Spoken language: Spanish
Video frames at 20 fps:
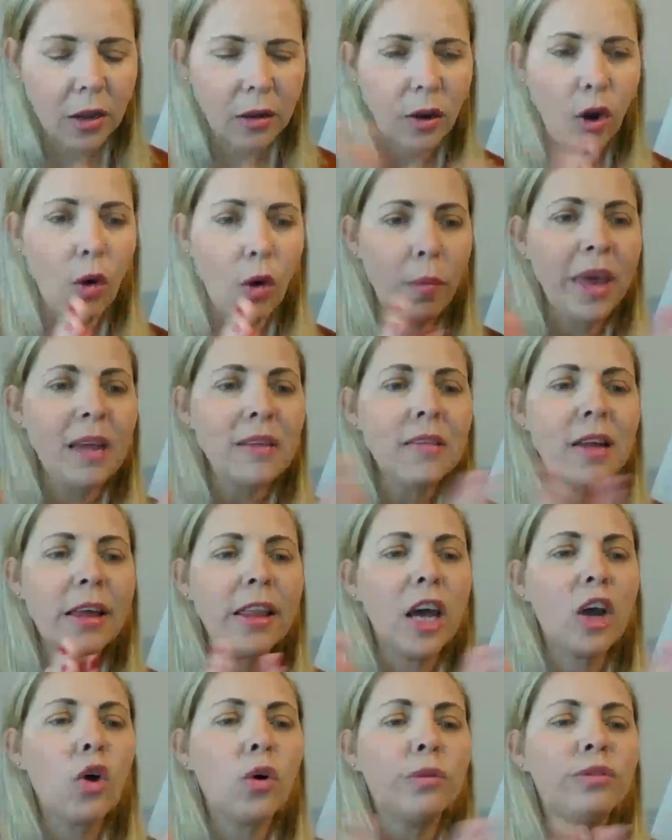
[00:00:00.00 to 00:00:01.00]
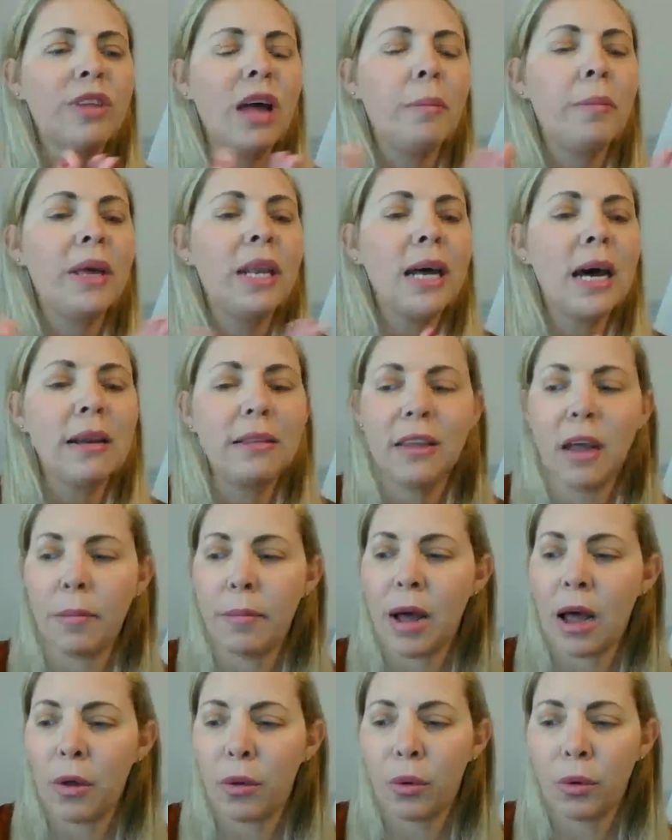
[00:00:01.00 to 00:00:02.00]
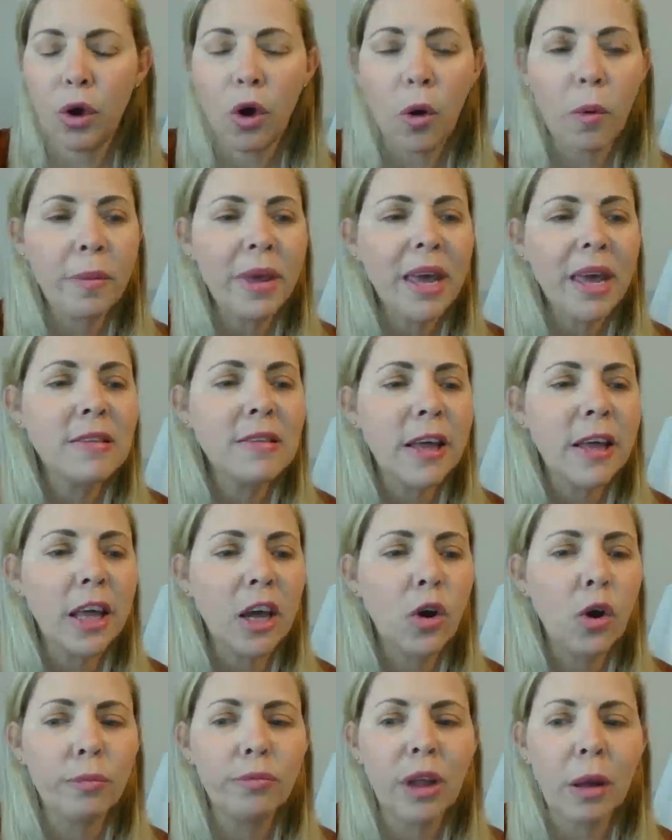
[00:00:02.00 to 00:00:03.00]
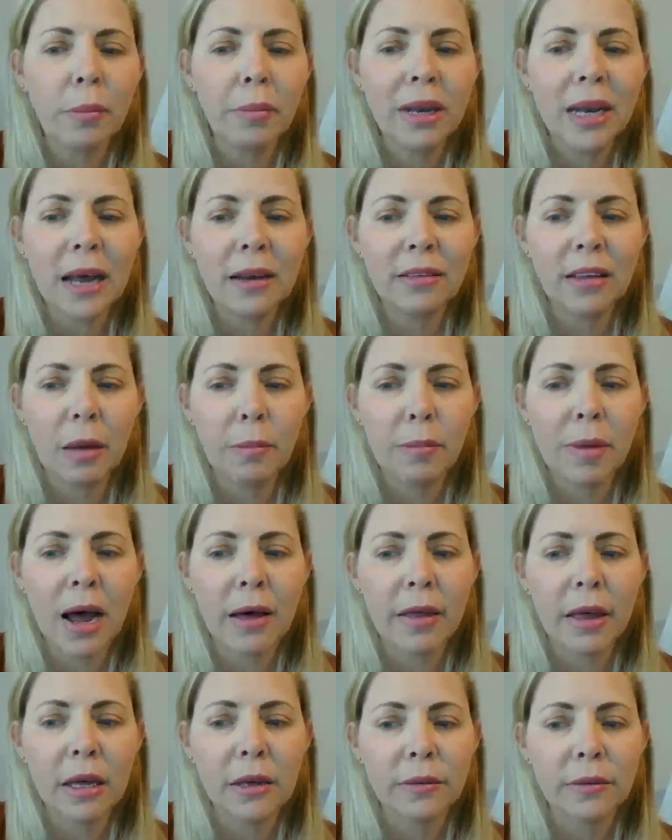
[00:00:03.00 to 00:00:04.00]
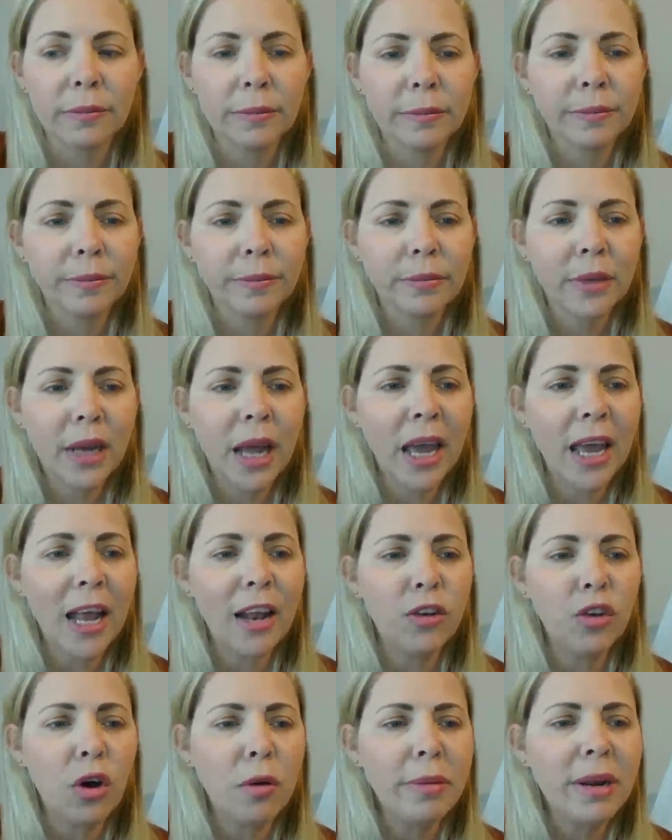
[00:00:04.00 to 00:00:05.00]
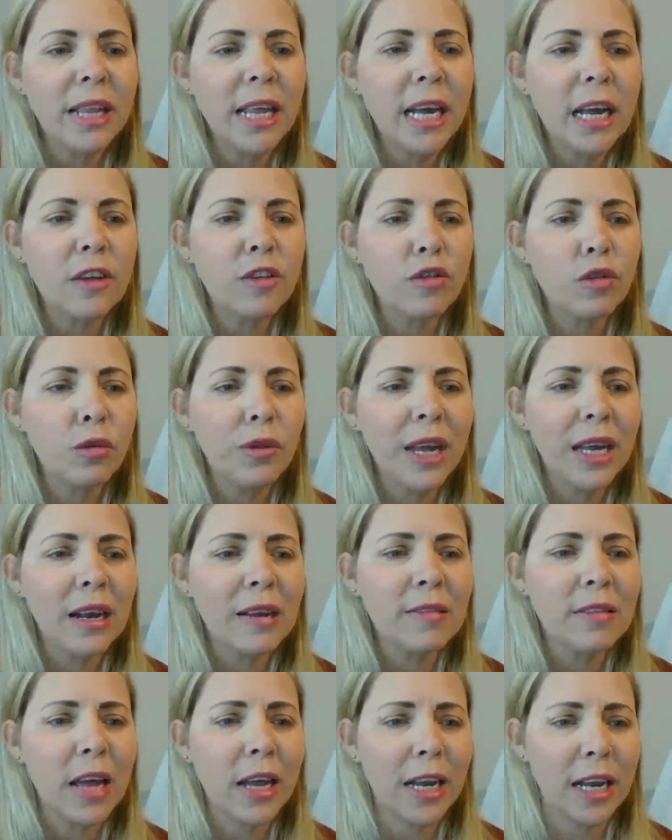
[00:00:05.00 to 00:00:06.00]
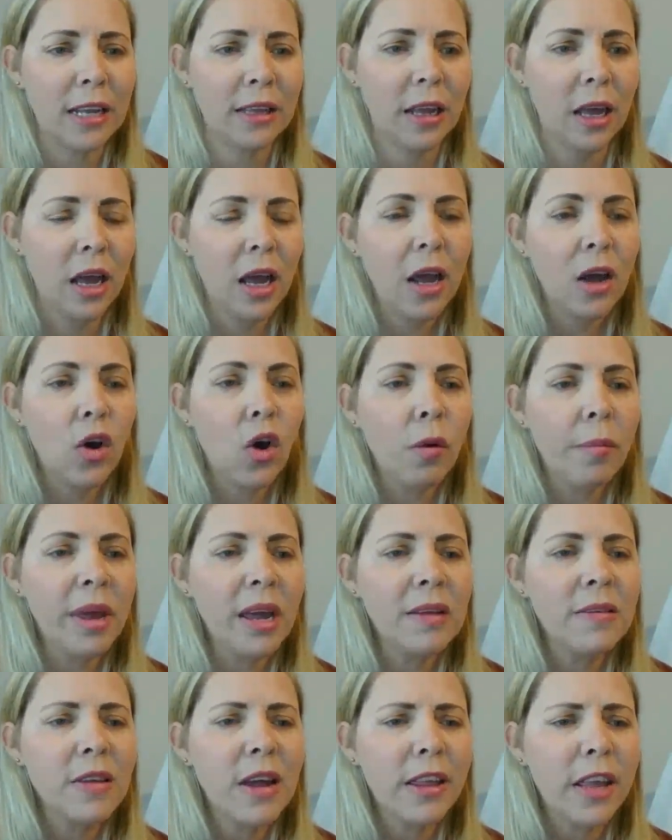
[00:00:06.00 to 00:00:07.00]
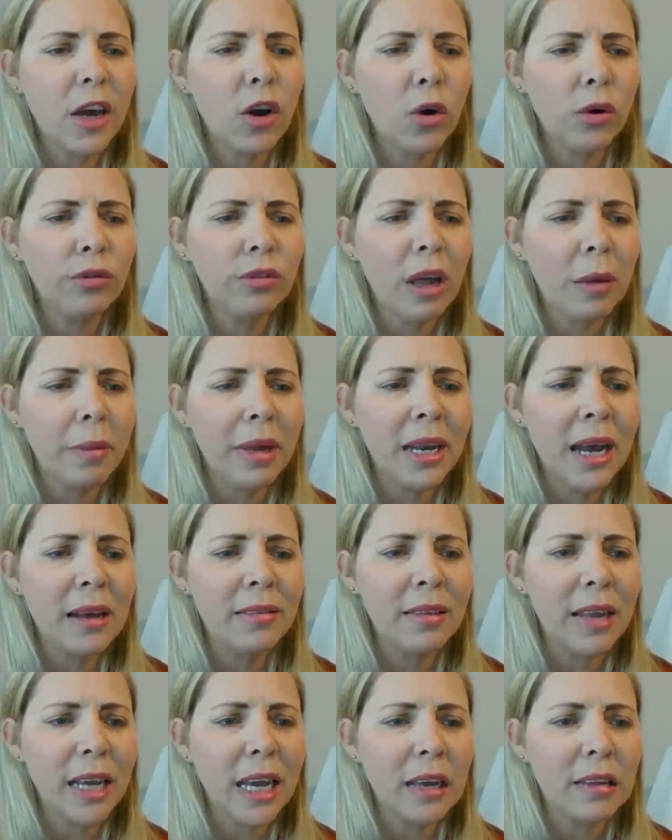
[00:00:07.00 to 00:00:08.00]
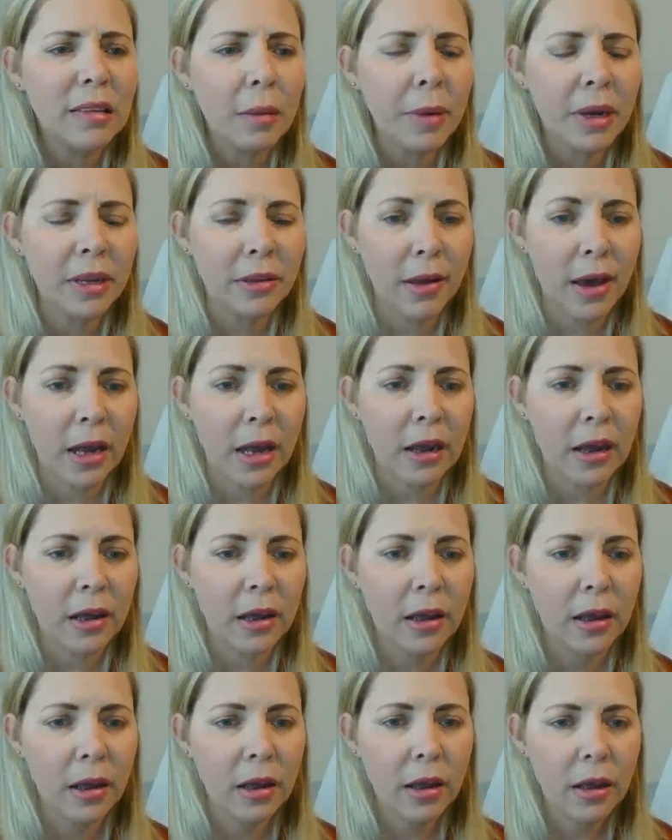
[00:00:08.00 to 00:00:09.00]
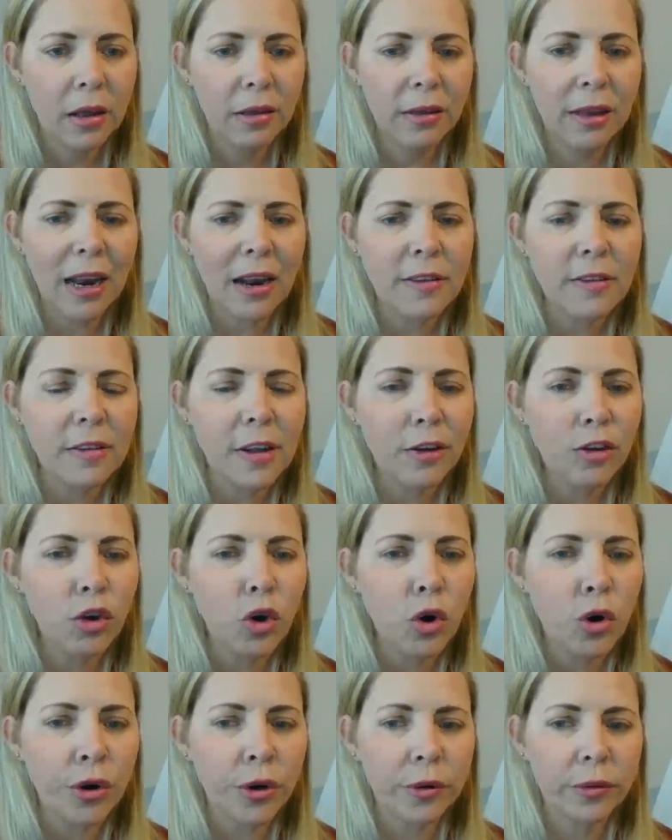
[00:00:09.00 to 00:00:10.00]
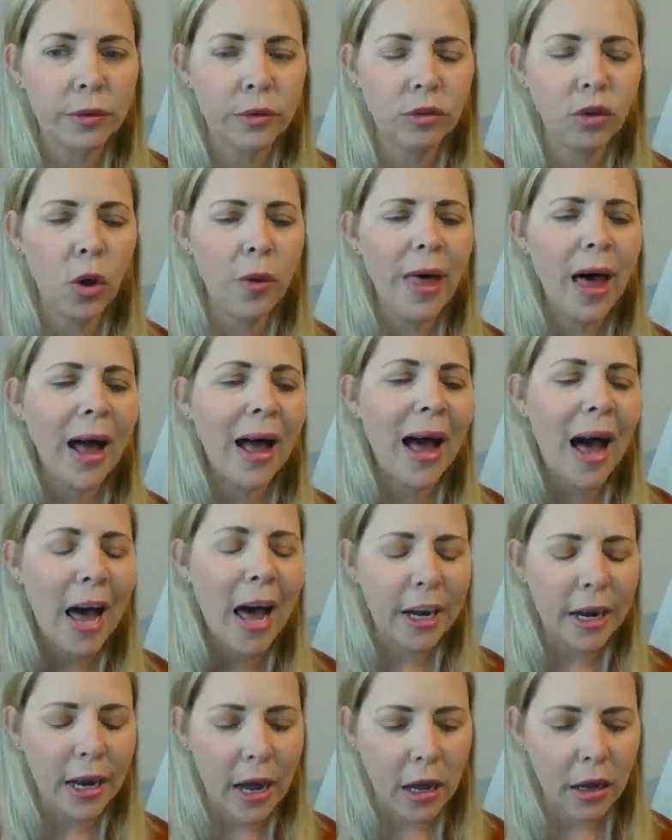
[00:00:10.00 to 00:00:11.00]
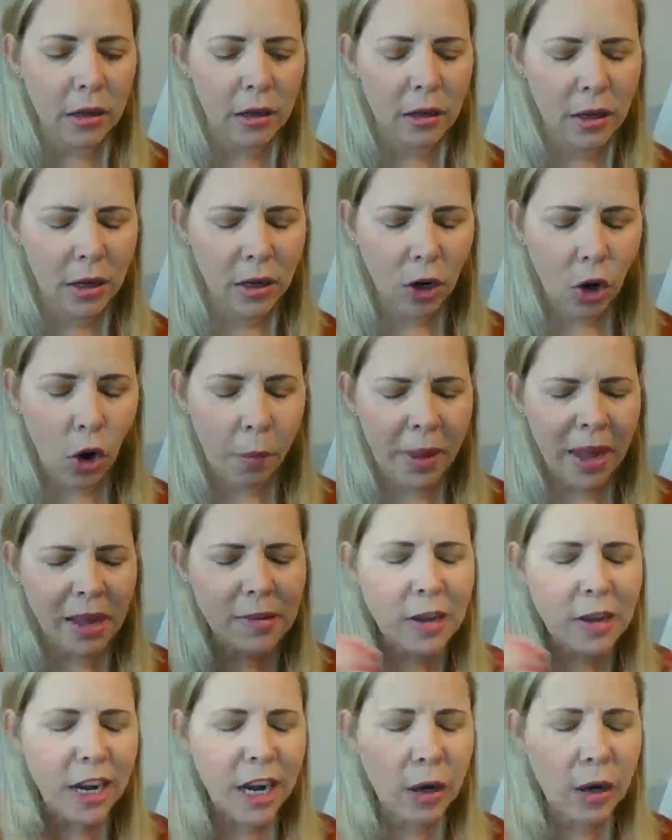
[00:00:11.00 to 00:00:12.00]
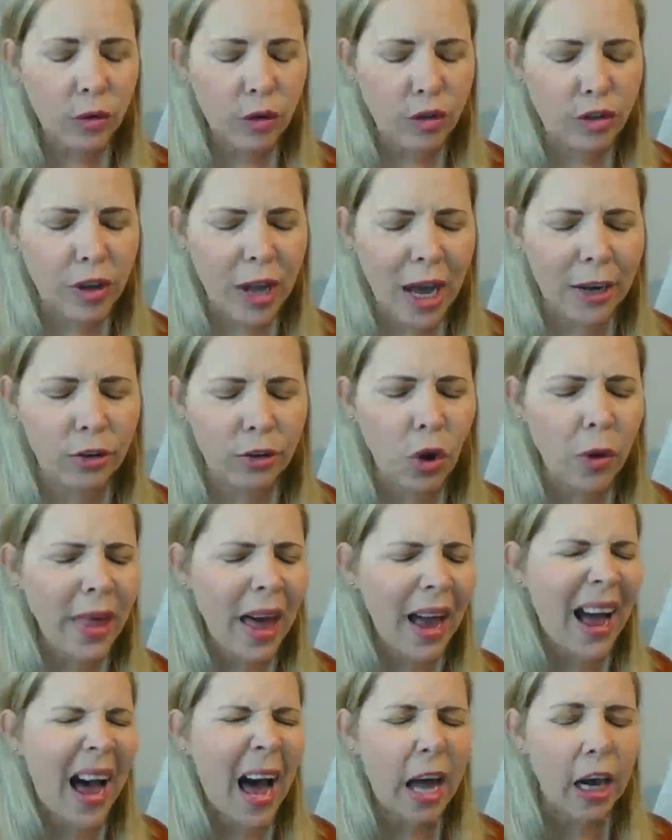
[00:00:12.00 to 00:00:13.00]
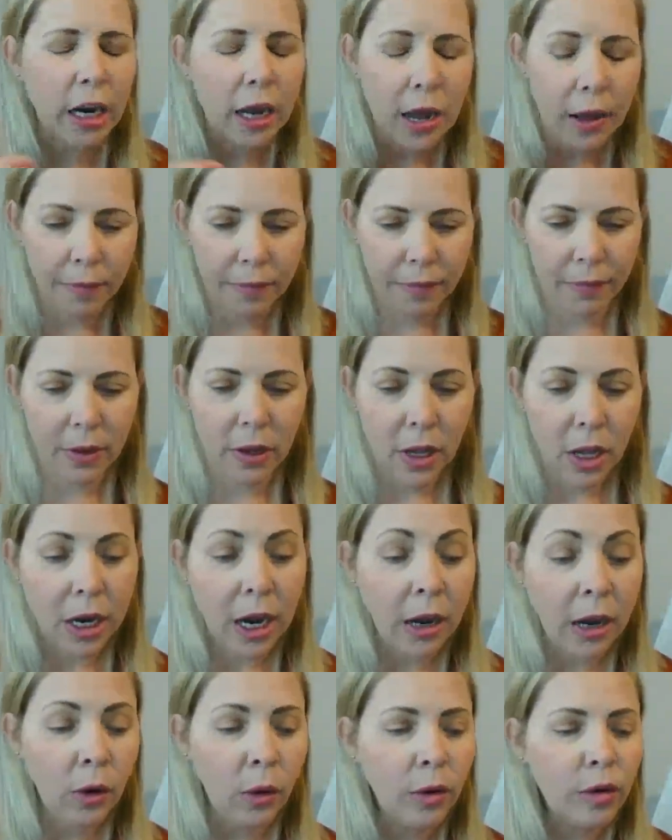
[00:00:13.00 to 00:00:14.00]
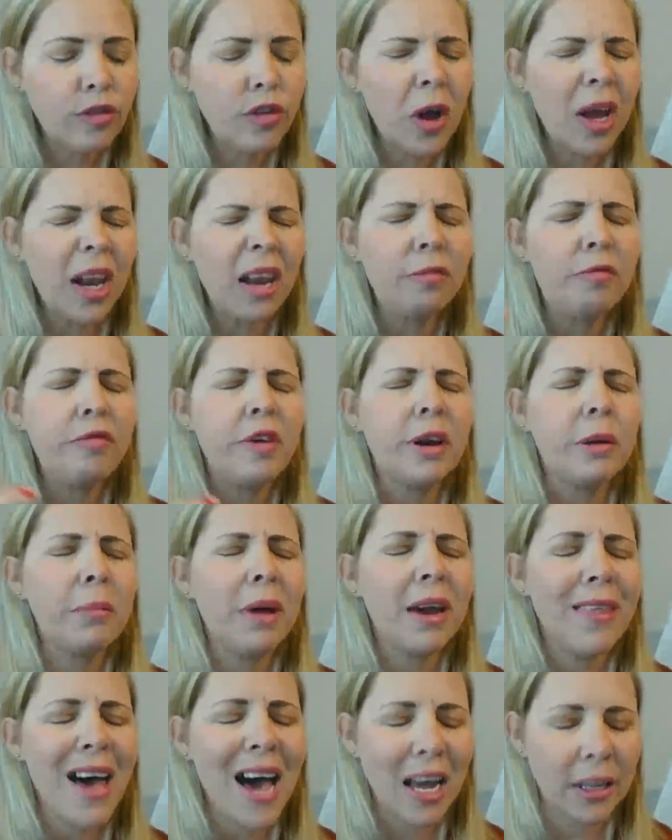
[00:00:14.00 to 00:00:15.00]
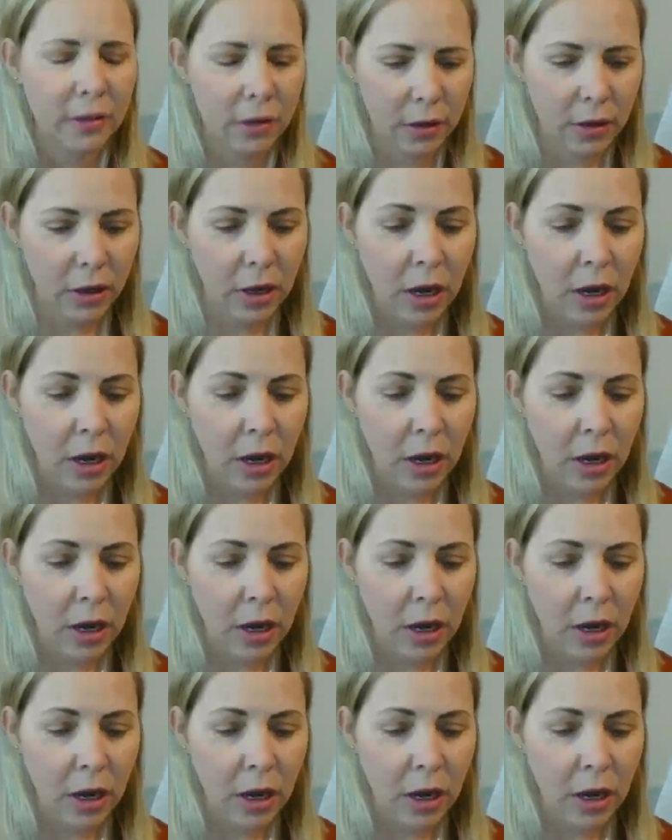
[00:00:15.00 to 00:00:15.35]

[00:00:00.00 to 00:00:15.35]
Comienza a descontaminarte, amado. Comienza a descontaminarte, amada. En el nombre de Jesús de Nazaret. Comienza a descontaminarte en esta mañana. Dile, Señor, toda carga. Comienza a renunciar, toda carga. Renuncia a la enfermedad.